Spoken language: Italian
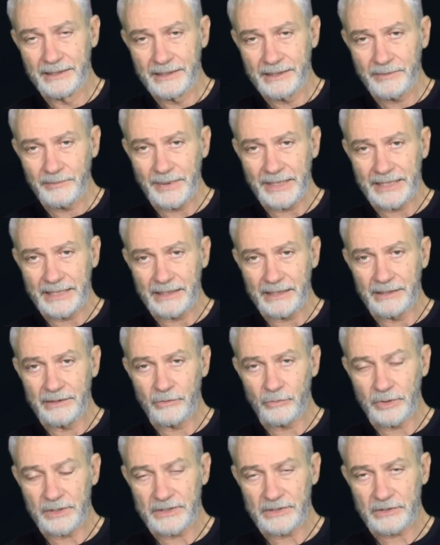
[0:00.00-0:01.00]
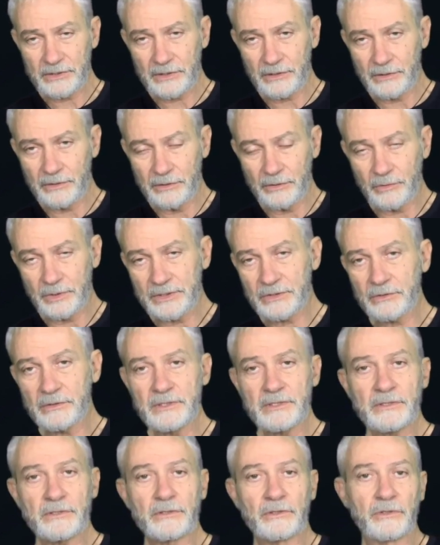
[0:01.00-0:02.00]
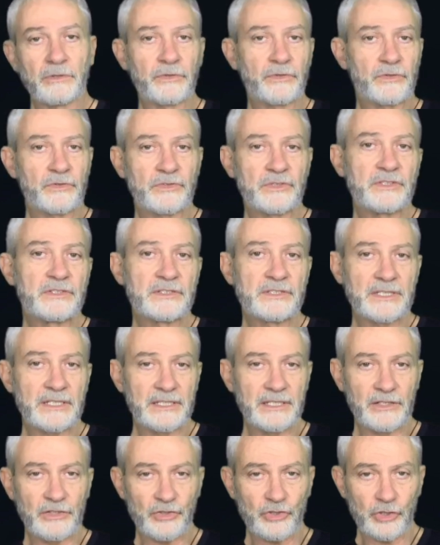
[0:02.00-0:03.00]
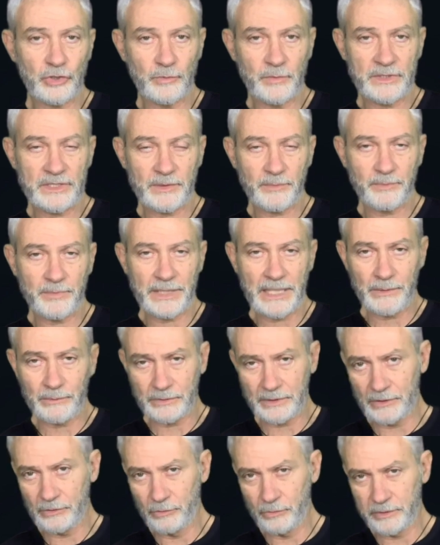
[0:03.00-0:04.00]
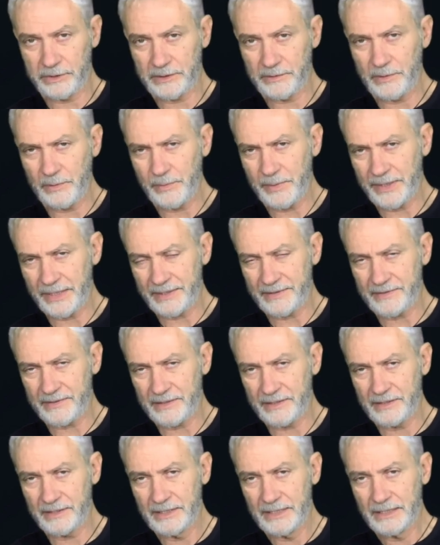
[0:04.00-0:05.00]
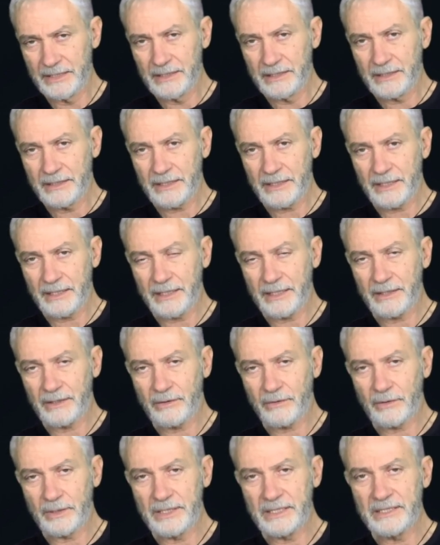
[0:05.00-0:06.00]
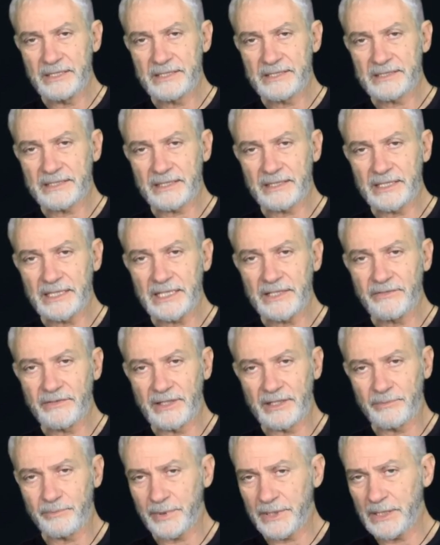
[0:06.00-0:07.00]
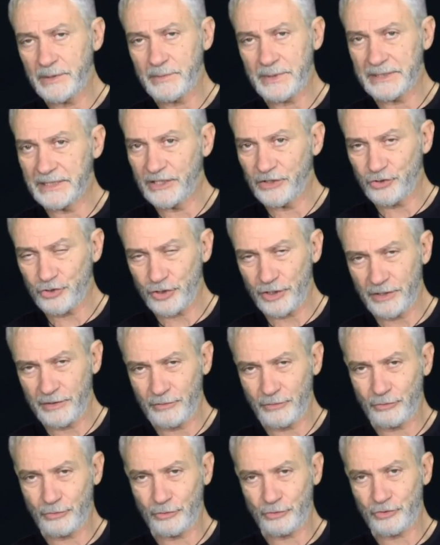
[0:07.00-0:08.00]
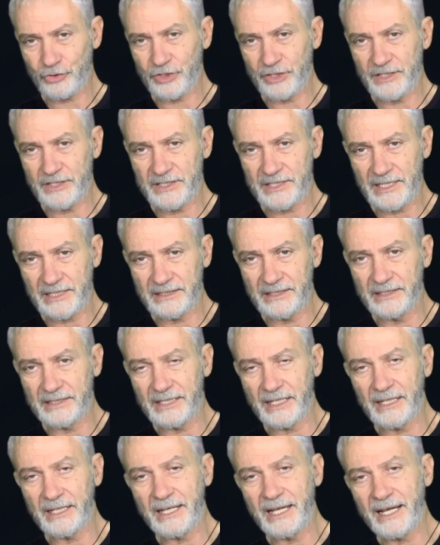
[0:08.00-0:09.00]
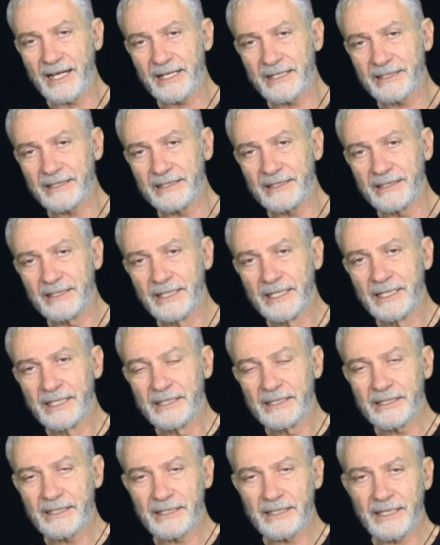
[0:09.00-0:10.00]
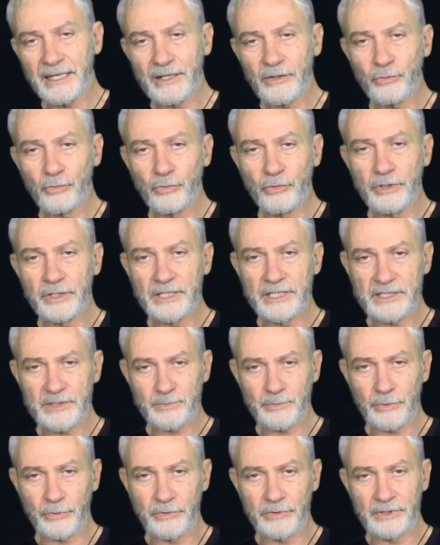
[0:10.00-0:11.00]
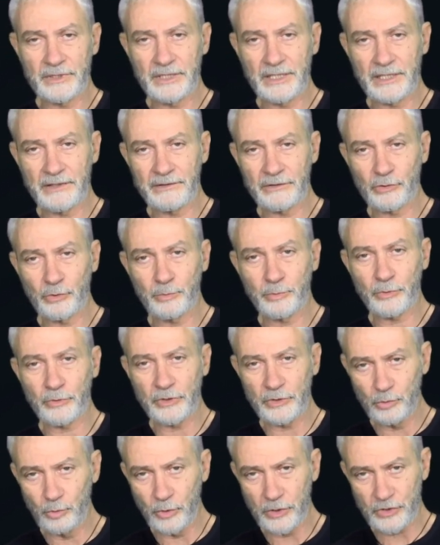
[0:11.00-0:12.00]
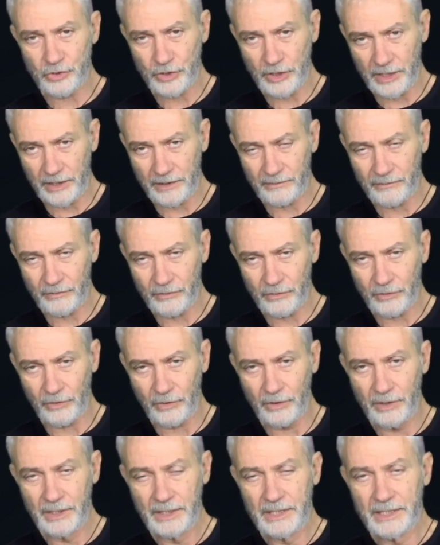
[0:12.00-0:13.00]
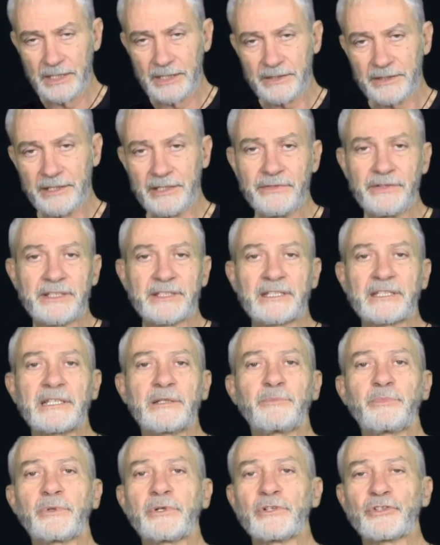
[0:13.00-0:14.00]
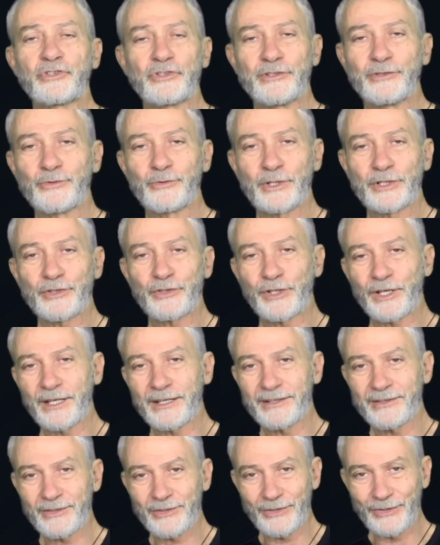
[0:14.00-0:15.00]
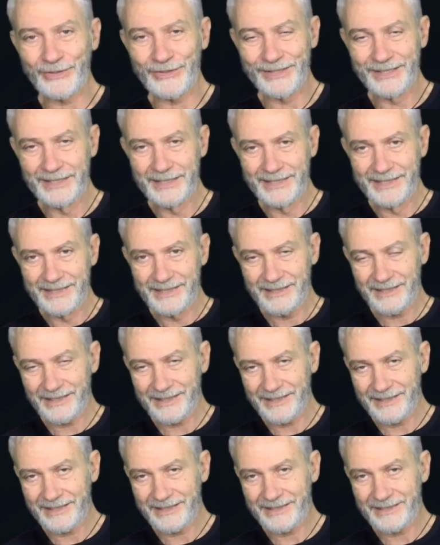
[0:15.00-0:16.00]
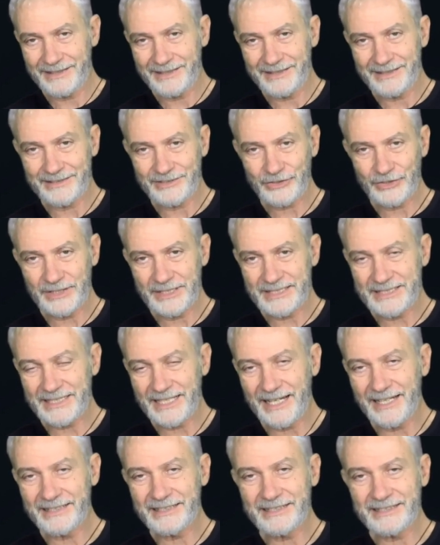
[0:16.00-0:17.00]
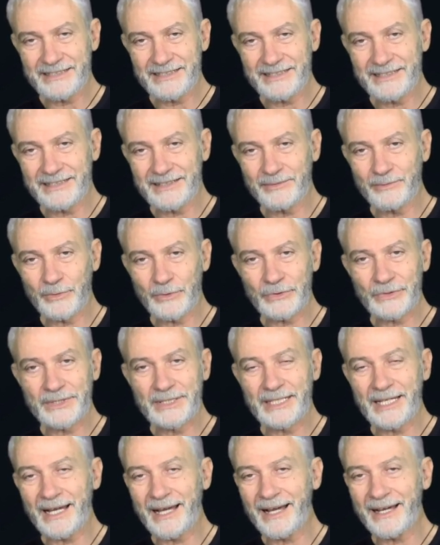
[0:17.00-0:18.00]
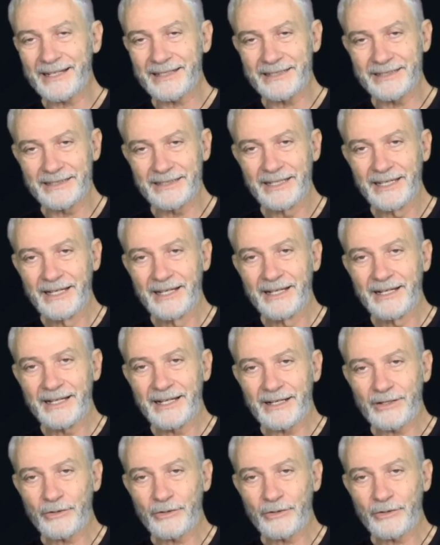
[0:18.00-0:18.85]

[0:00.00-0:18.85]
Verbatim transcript: Bene, in questo, in questo, discorso si inserisce, come sappiamo, negli ultimi mesi eh, quell'iniziativa prima dei 100 scienziati italiani eh, a cui rispondevano poi 200, diventati poi 500 eh, scienziati mondiali a